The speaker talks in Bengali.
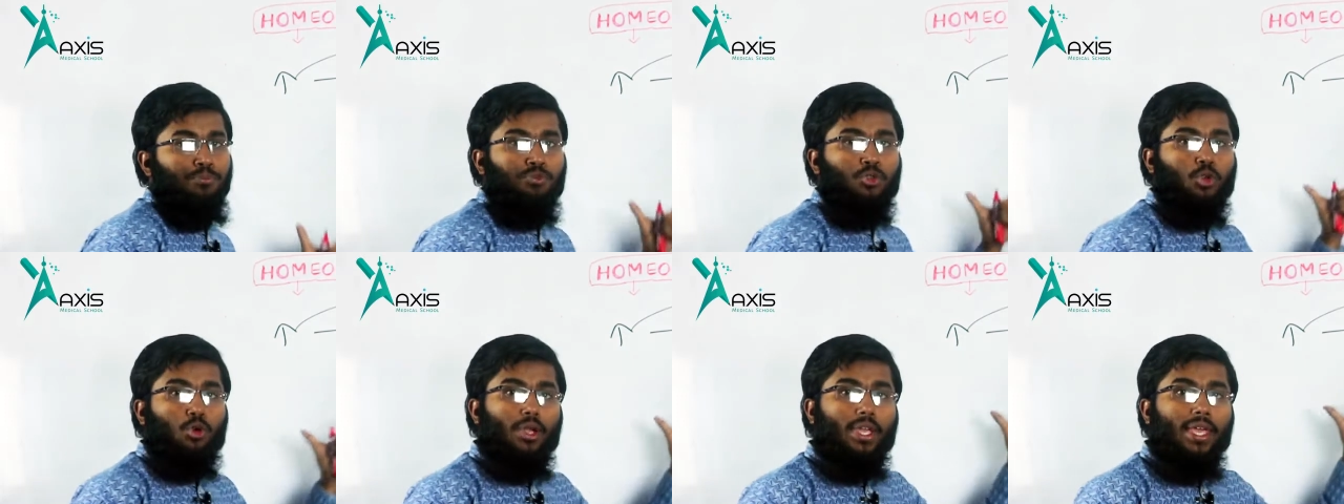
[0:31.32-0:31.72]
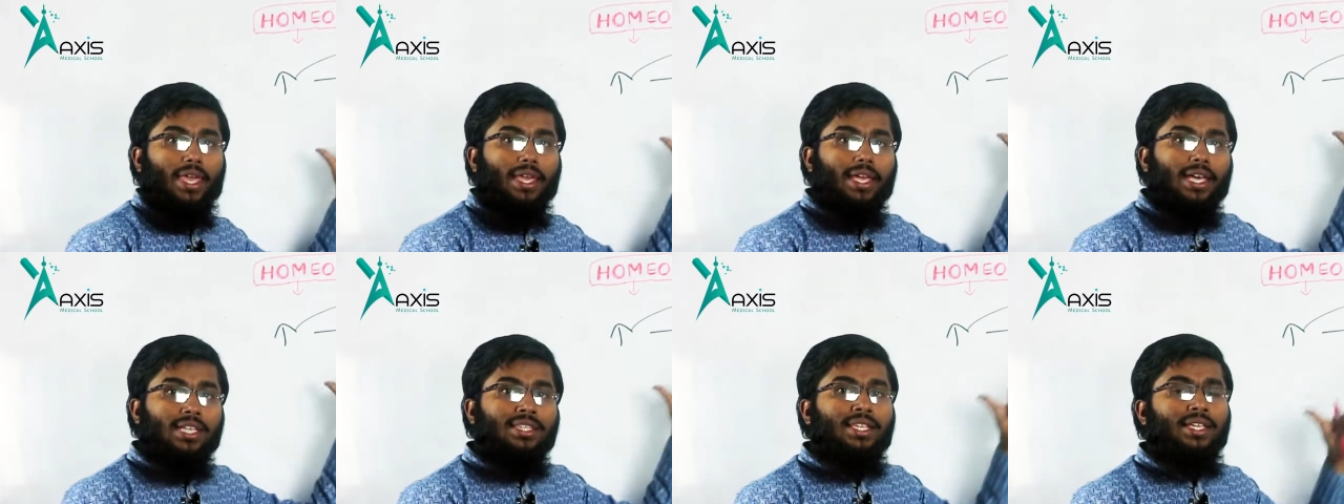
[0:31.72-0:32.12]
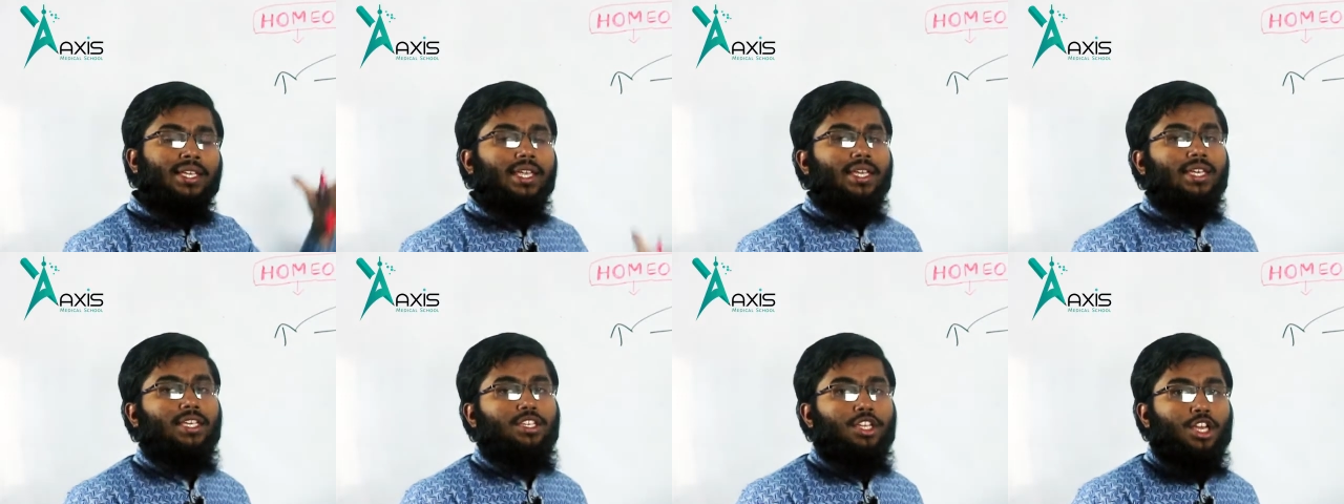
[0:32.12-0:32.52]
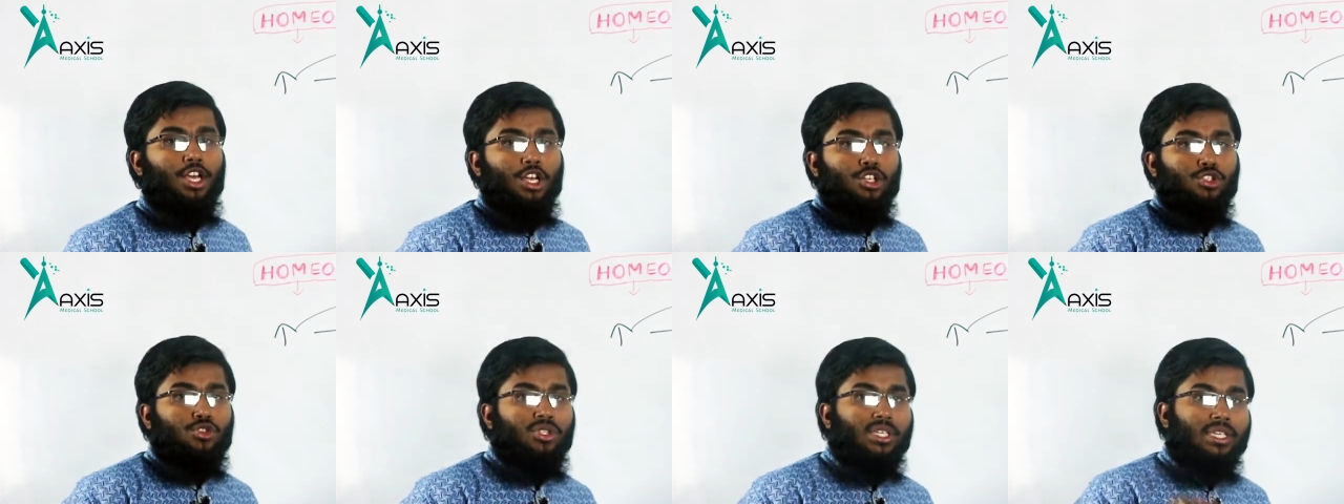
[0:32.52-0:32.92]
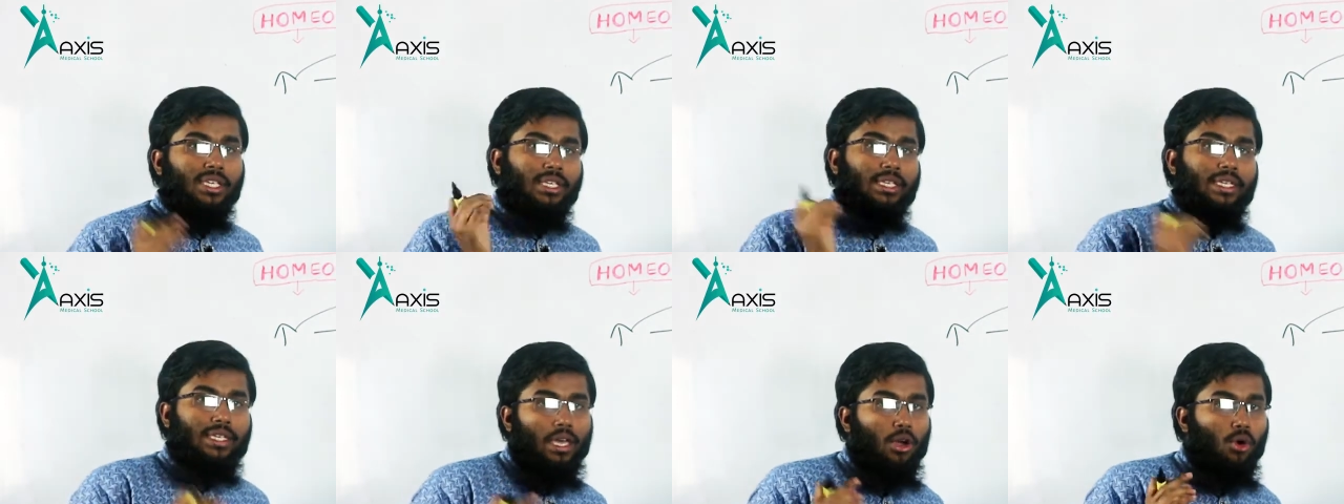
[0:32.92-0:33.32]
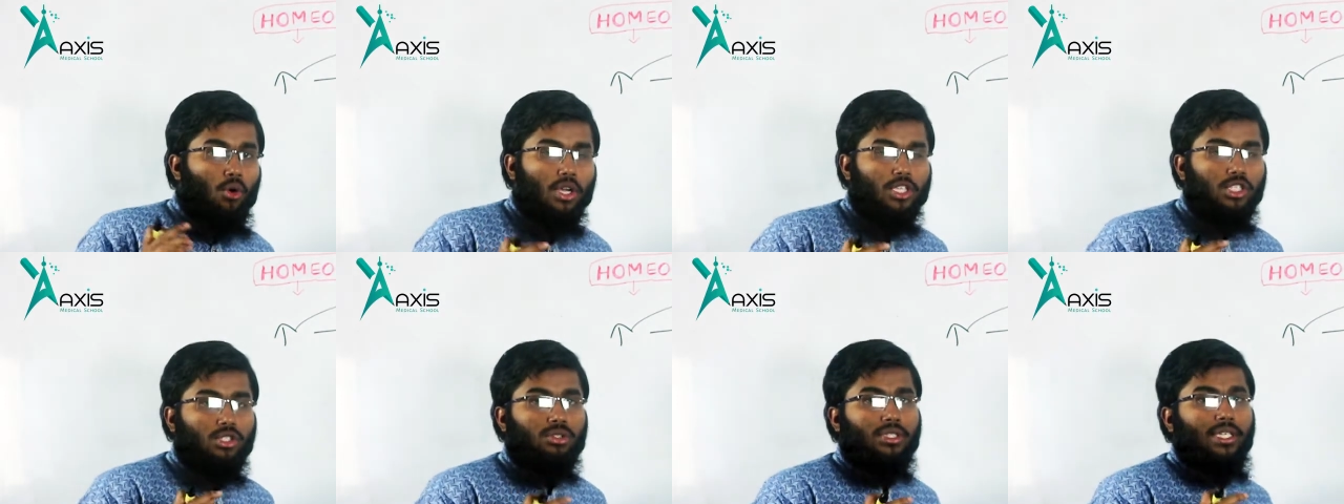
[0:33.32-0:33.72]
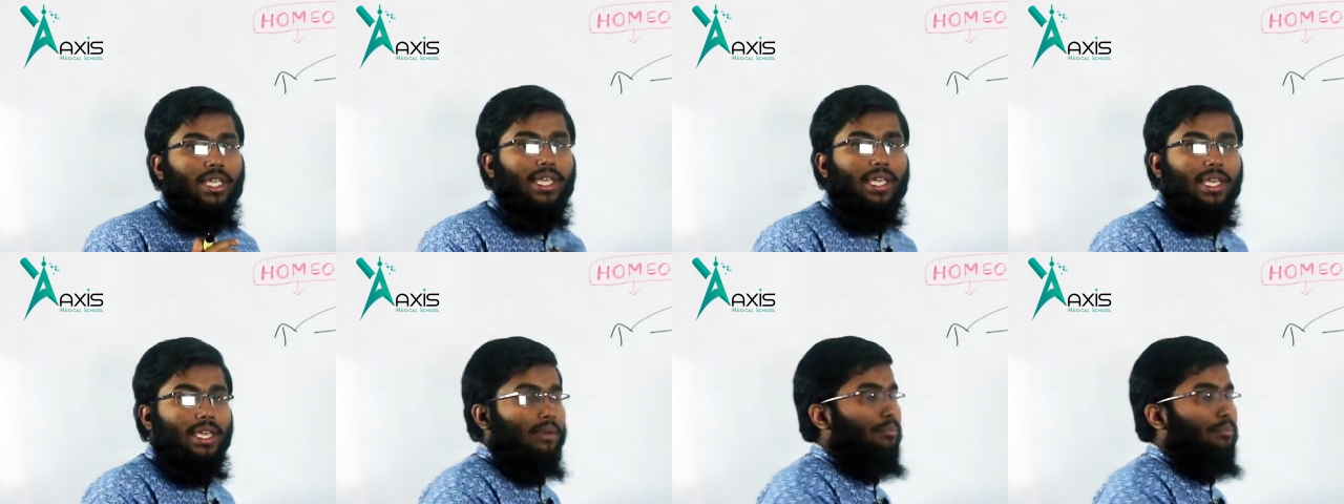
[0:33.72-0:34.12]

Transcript: তো এইখান থেকেই যদি কেউ একজন দেখে